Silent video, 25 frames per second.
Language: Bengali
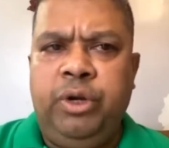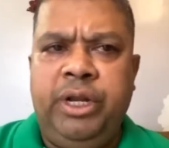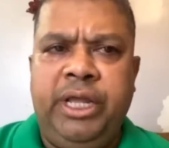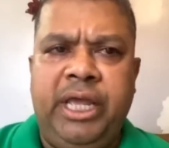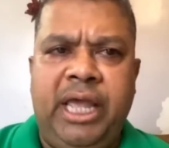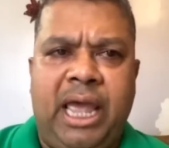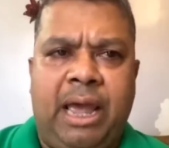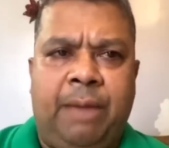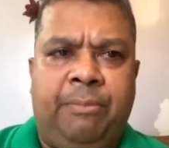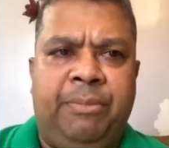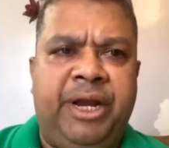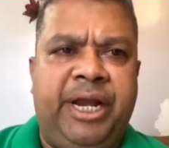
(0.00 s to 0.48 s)

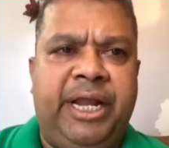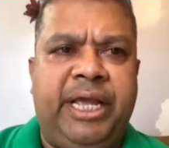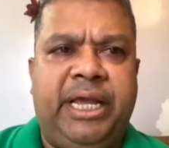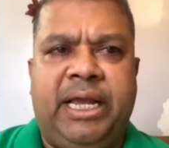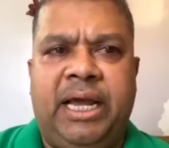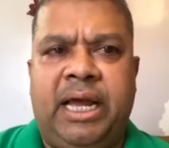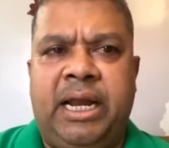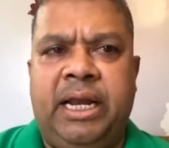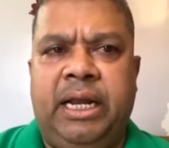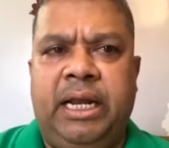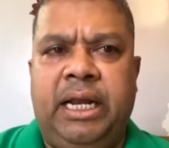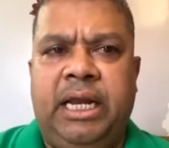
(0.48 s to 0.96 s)
উনি
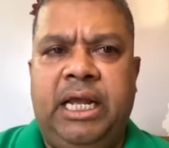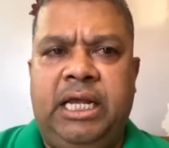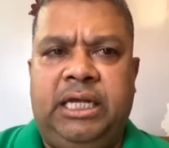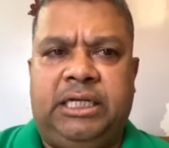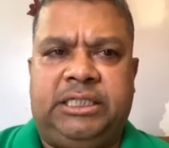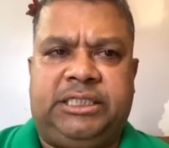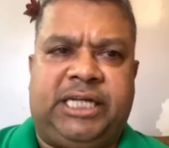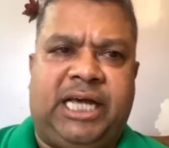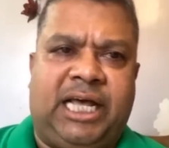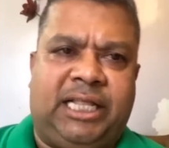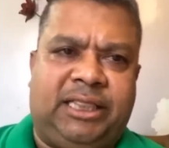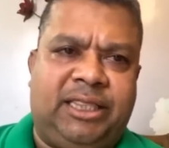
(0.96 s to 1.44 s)
আমেরিকান
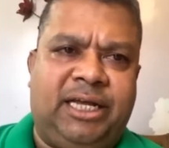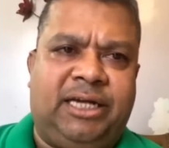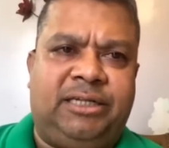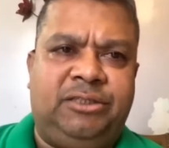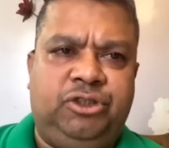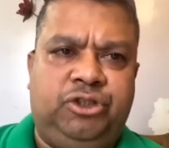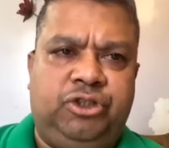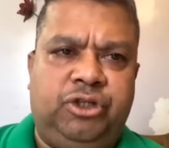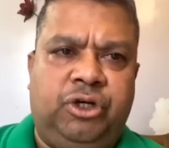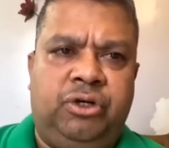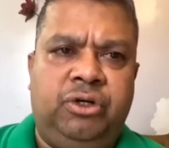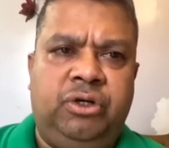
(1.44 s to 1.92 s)
সাত
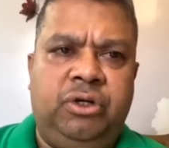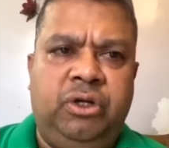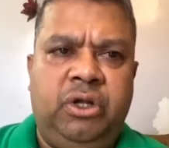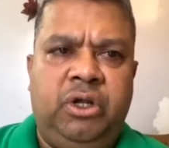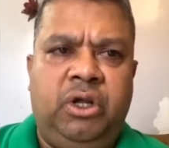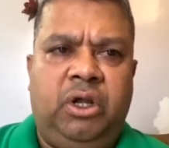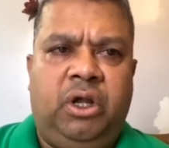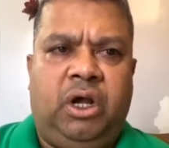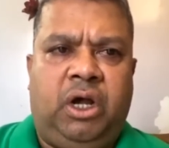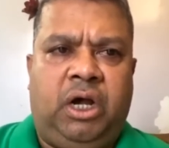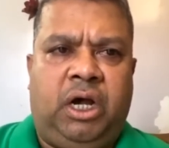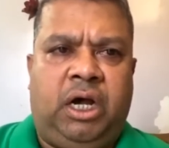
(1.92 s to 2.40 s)
আটজন
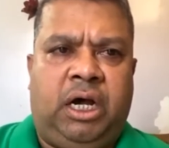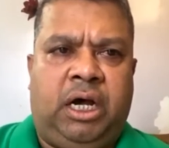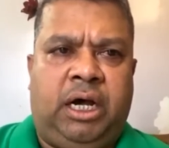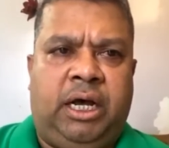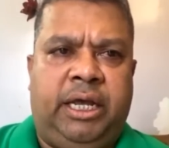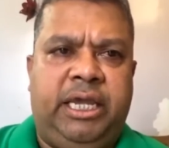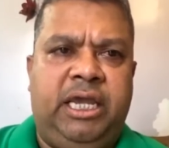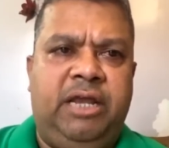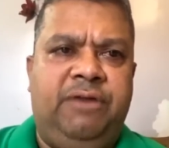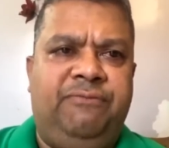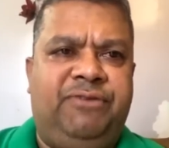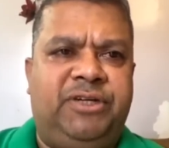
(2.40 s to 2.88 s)

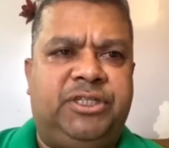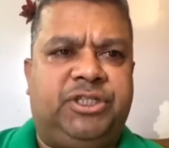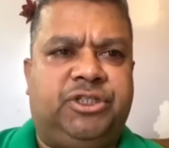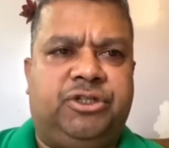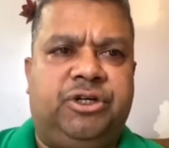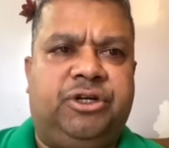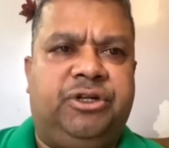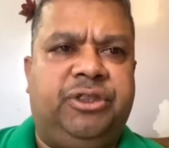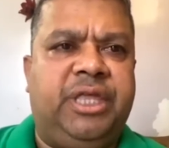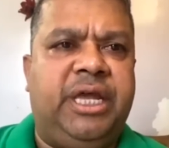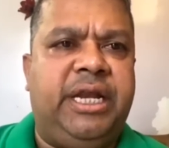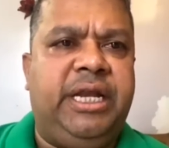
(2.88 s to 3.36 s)

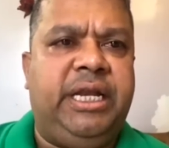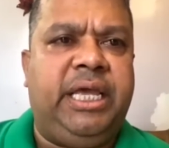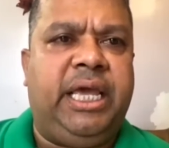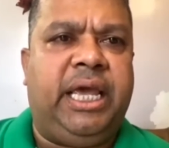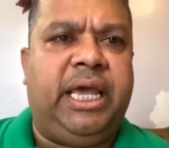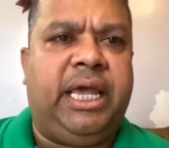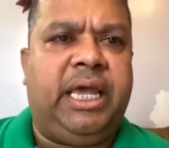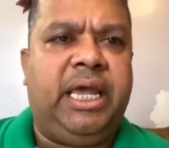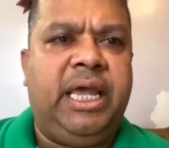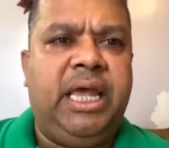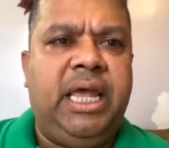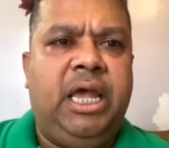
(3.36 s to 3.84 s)
ইনভেস্টরদের
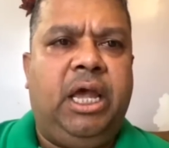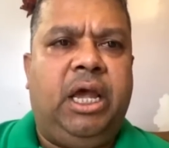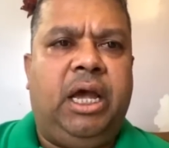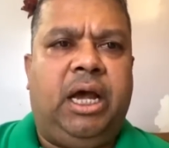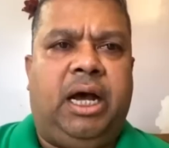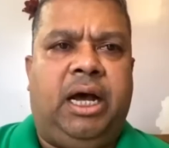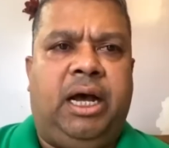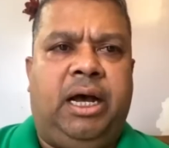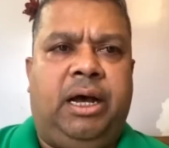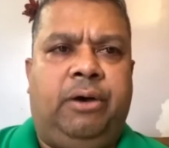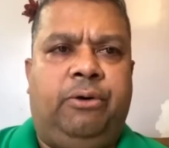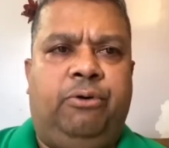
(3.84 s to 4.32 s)
নিয়ে
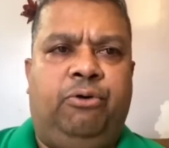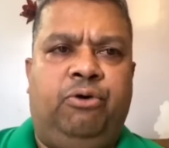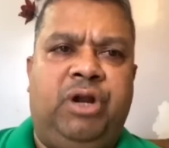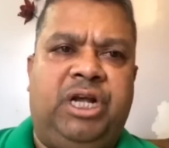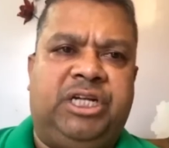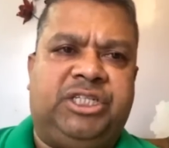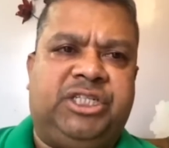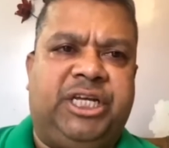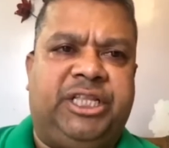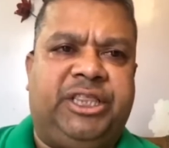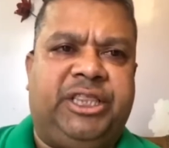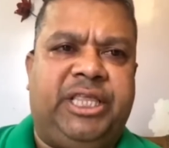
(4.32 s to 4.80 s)

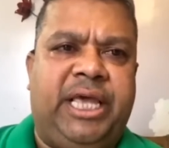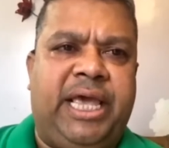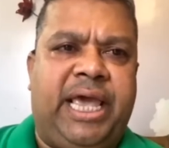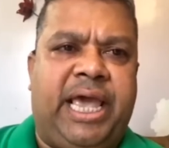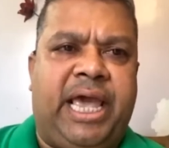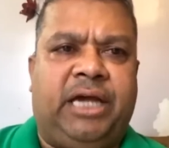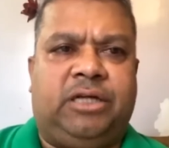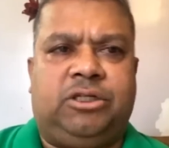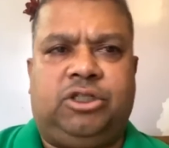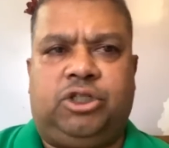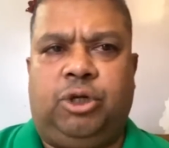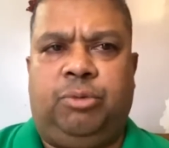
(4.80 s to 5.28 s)
ওনার সাথে
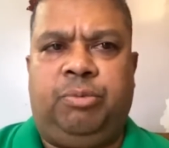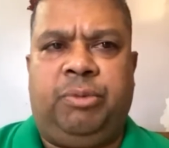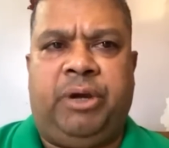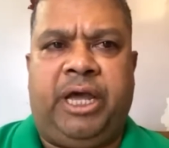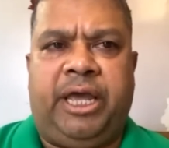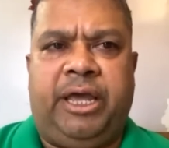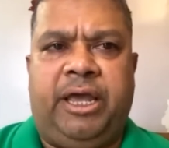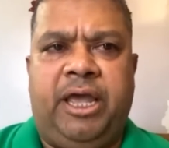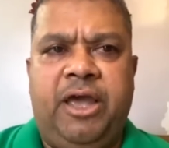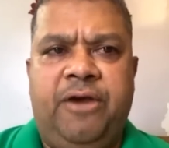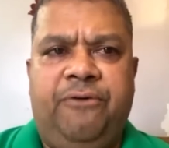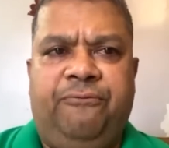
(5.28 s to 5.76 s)

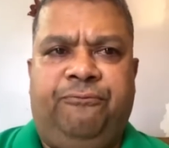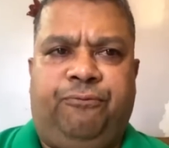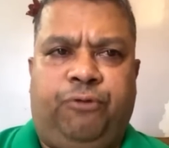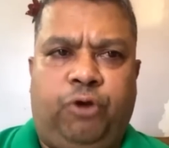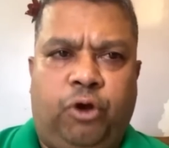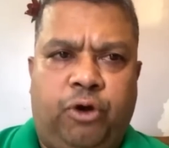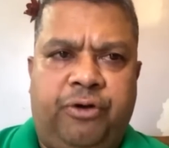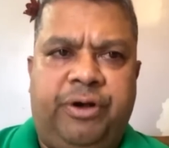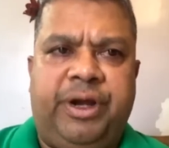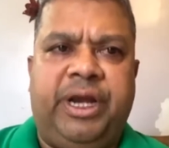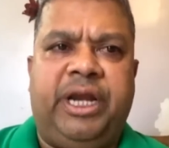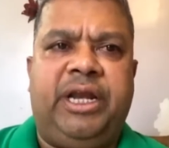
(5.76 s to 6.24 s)
একসময়
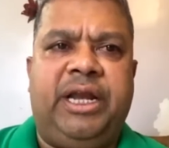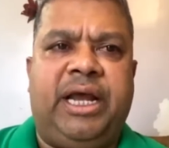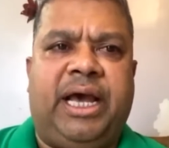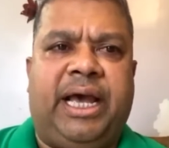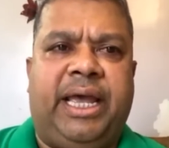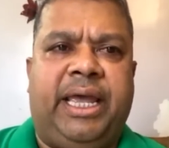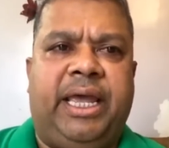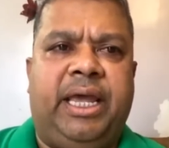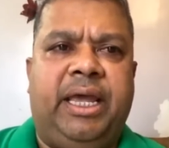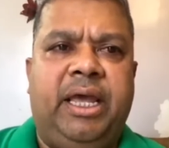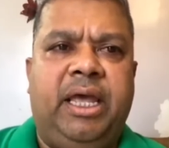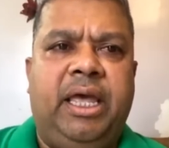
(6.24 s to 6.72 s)

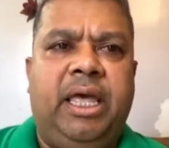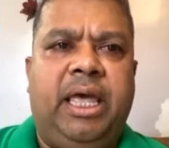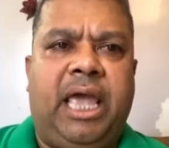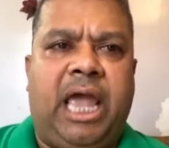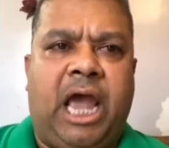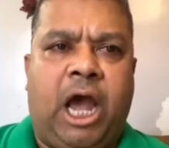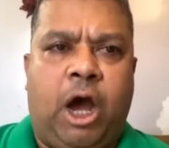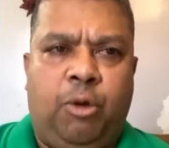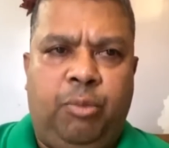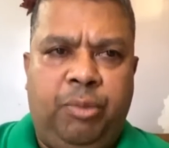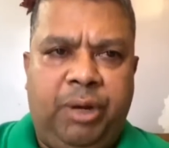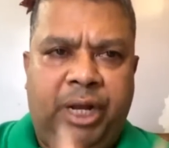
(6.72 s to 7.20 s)
ফ্লোরিডায়
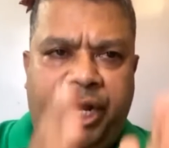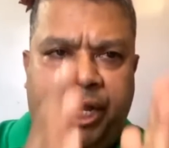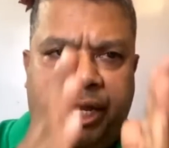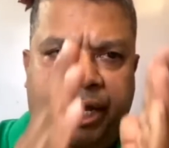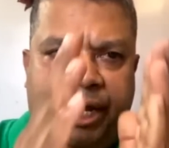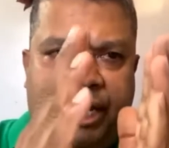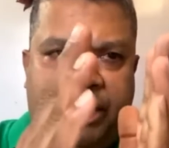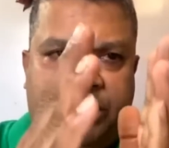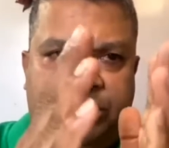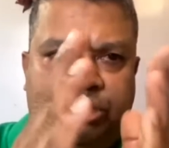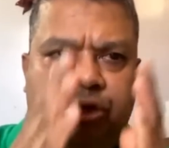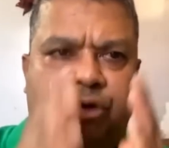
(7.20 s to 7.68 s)
আওয়ামী
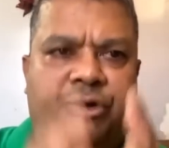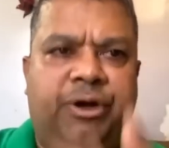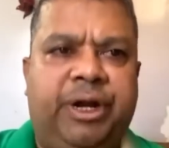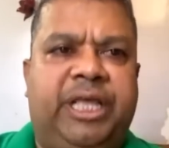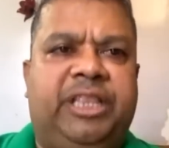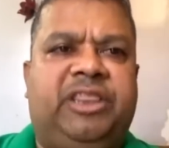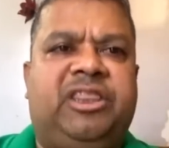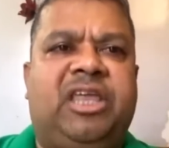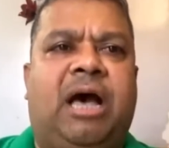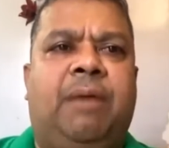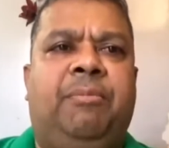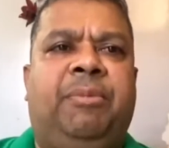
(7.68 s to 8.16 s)
লীগের একজন
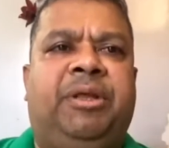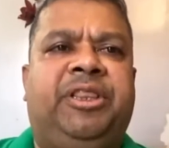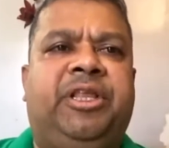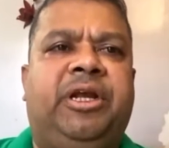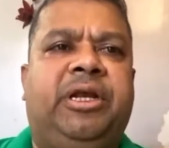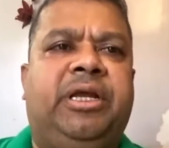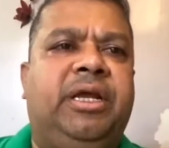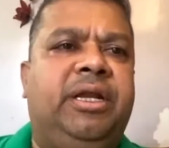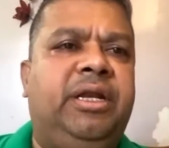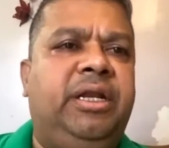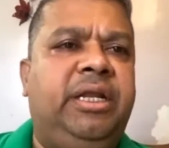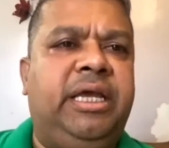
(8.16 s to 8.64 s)
নেতা
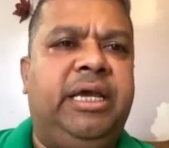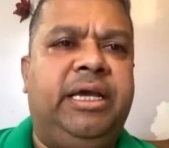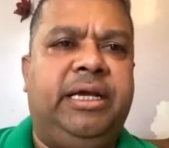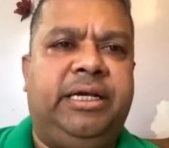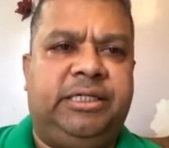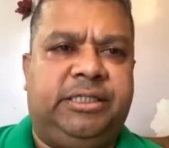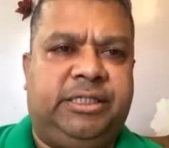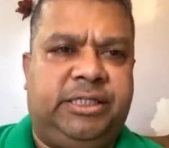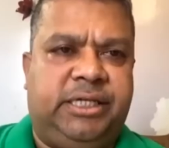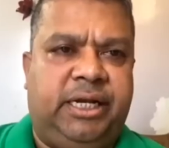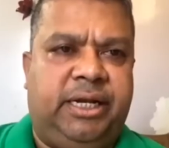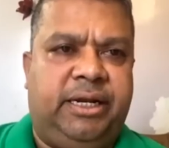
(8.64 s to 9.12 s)
আমাদেরকে নিয়ে
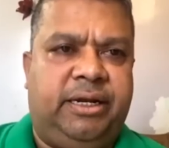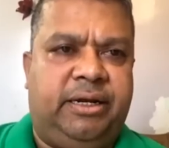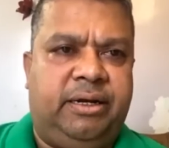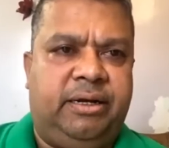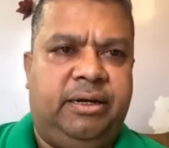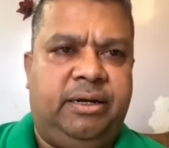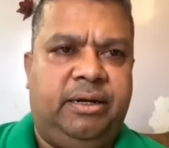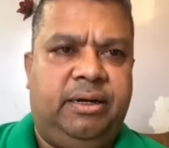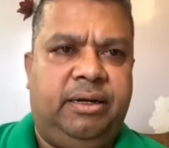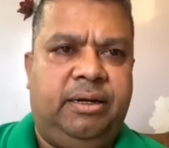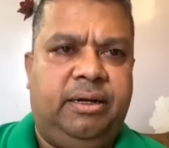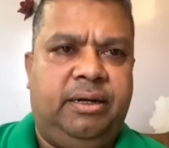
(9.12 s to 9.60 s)
গেছিলেন